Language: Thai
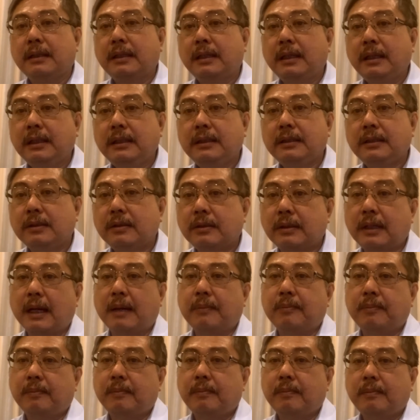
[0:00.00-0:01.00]
ขึ้นอยู่กั
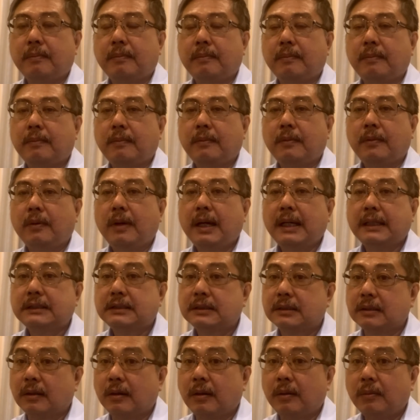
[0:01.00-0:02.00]
บว่า
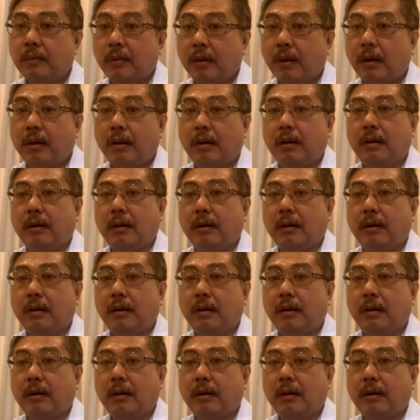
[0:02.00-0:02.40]
สว